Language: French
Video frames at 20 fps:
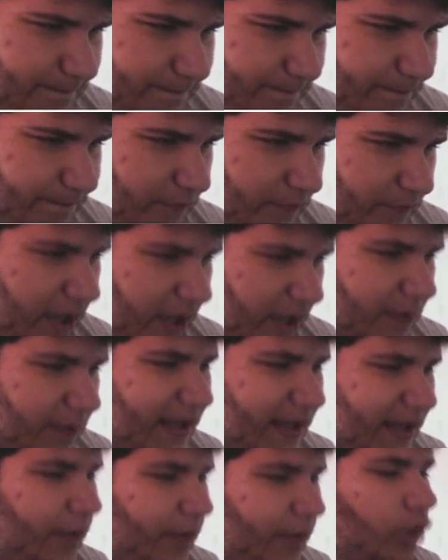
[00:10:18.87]
Voilà, non, mais
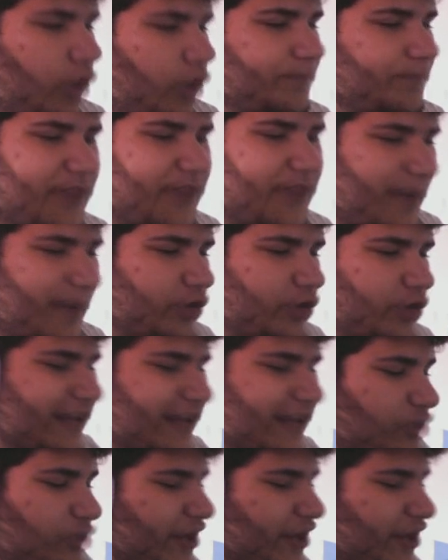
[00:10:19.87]
clairement, clairement, quelques
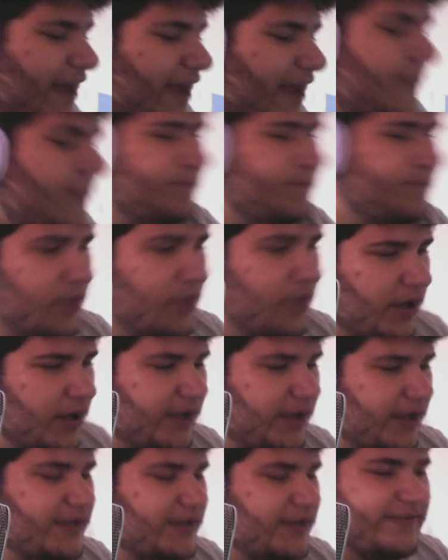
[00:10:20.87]
dégâts. Hein,
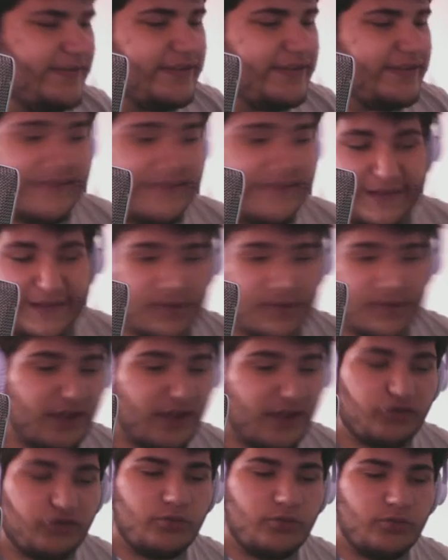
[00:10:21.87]
il se dit, tiens, les mecs, je
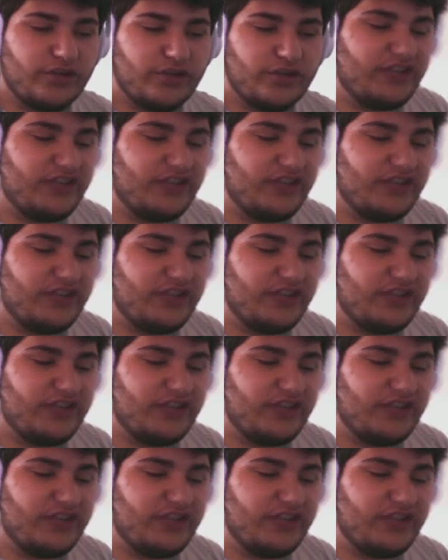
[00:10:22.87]
vais vous montrer que j'ai